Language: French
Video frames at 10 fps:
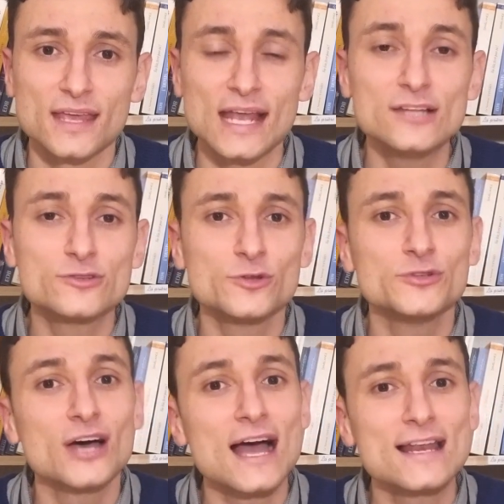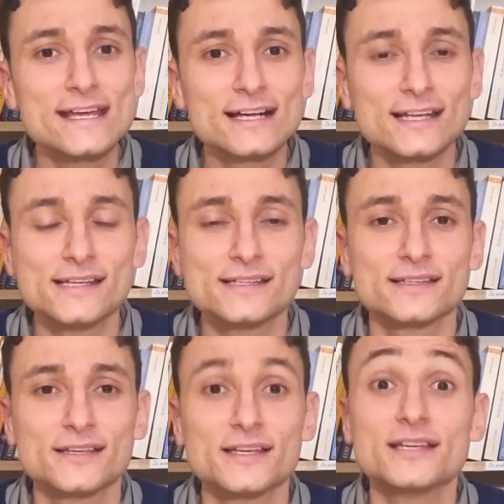Il te donnera les clés.
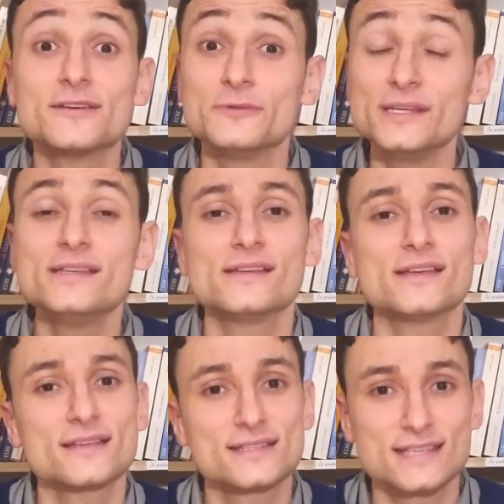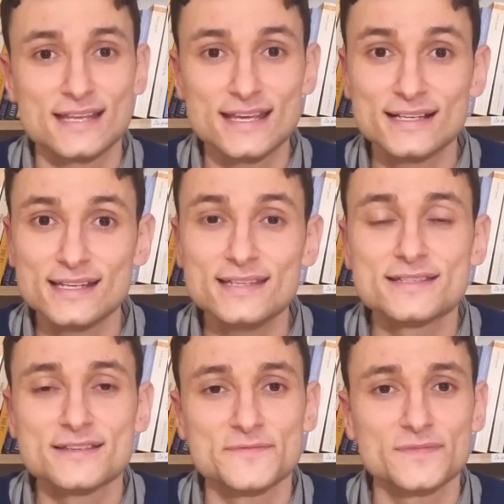Oui, c'est
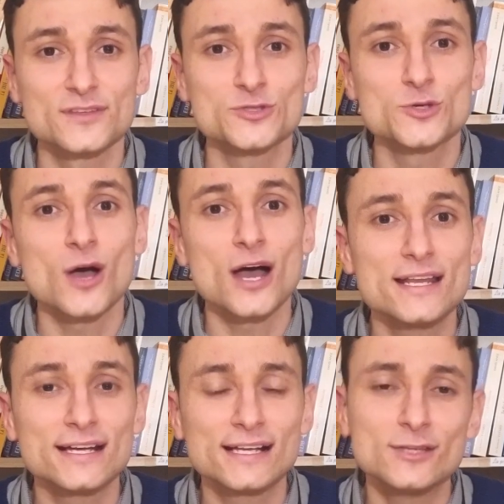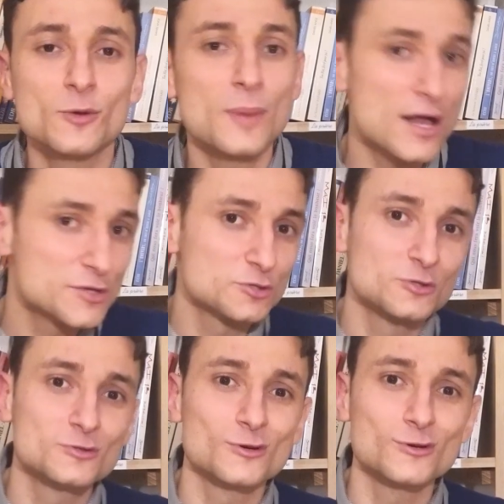l'Église. Tu les clés non pas
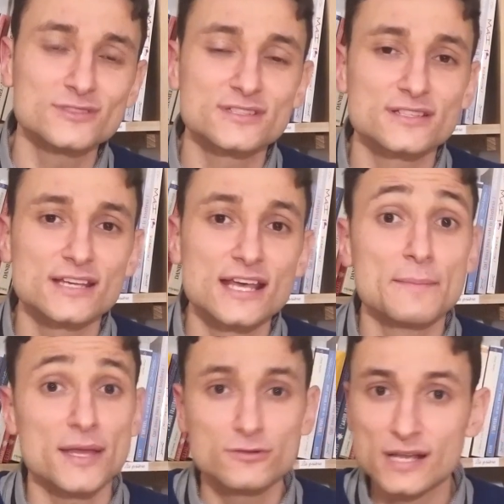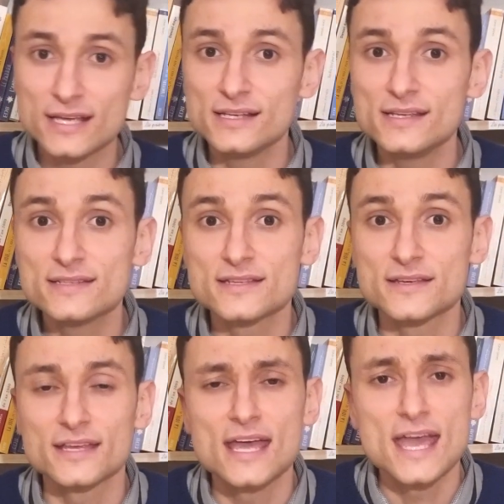d'une tente, mais de l'Église.
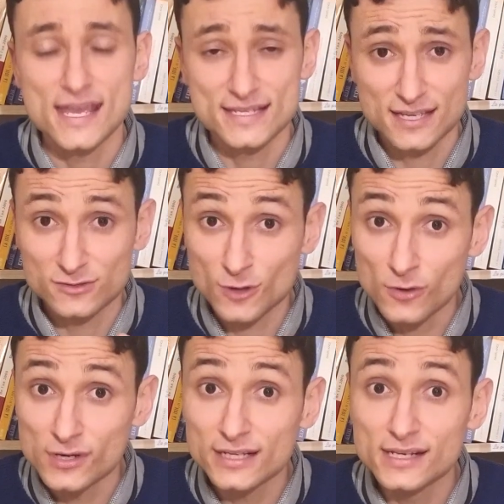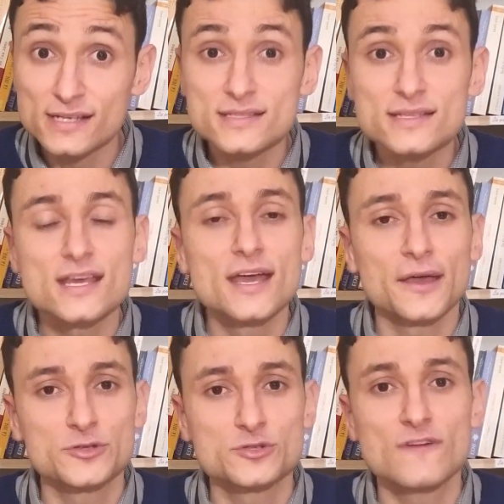Et c'est dans l'Église
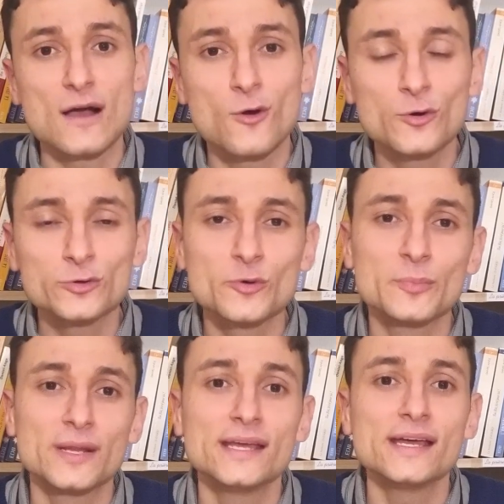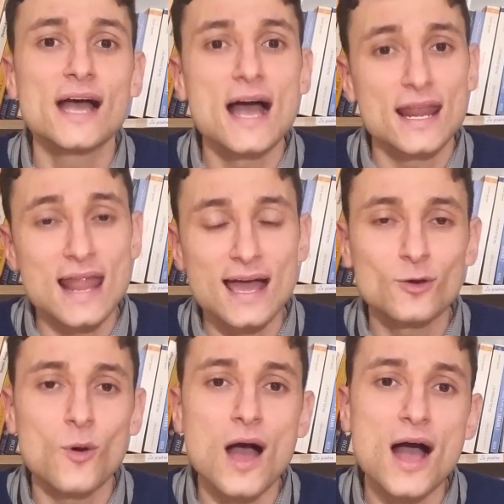que tu vas contempler la
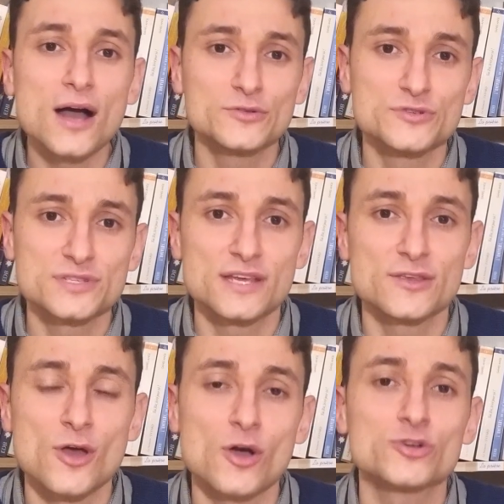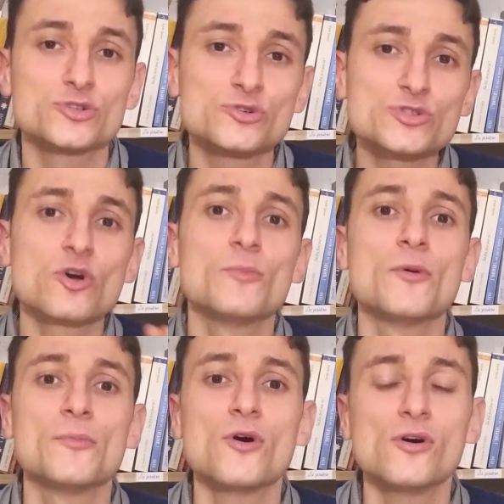gloire du Seigneur jusqu'au
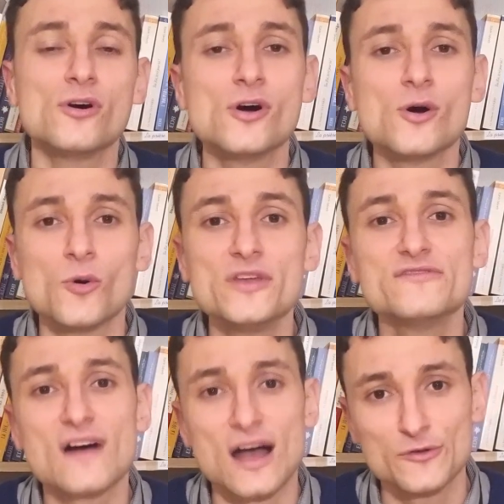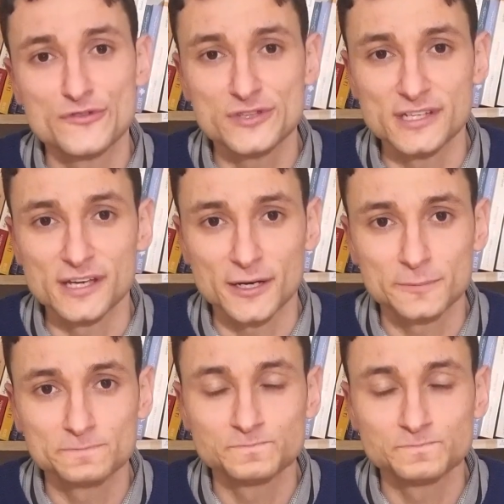moment où il va revenir.